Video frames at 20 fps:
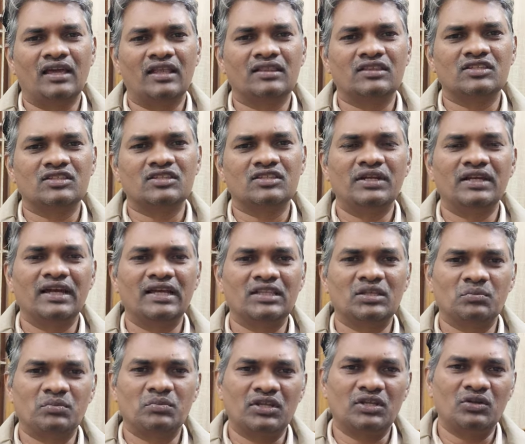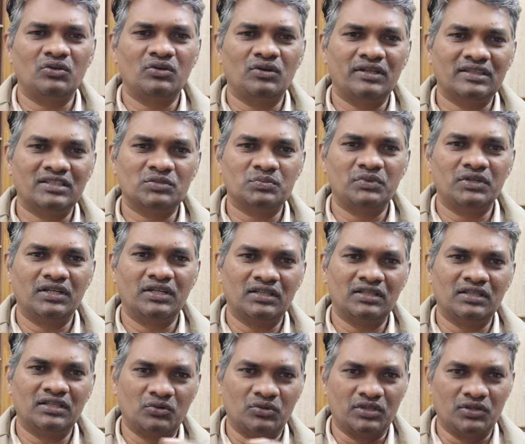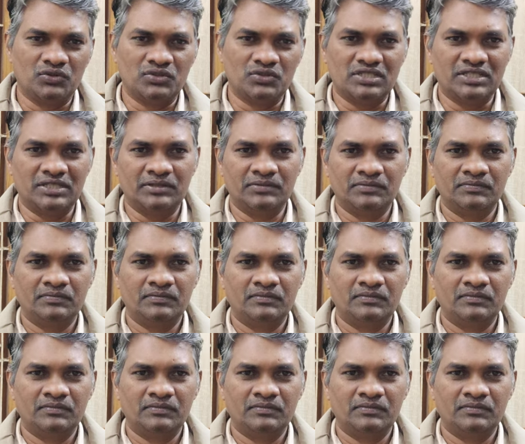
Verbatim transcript: ఎంత స్పీడ్గా అయితే పెరిగినాయో అంత స్పీడ్గా తగ్గుతూ వచ్చినాయి